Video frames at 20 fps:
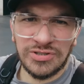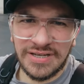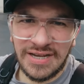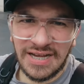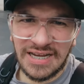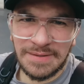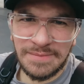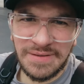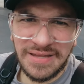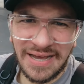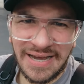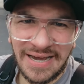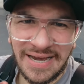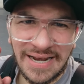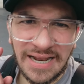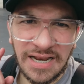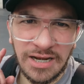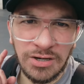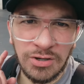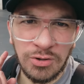gustaría que me
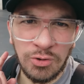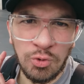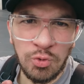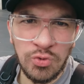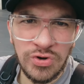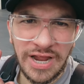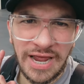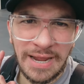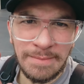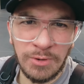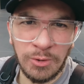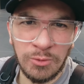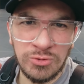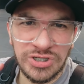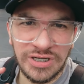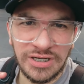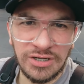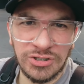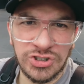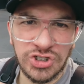dejaran un
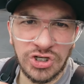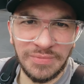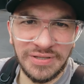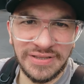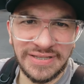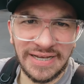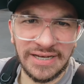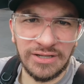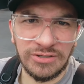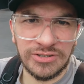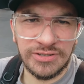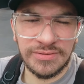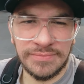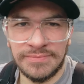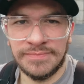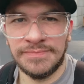emoji en los comentarios.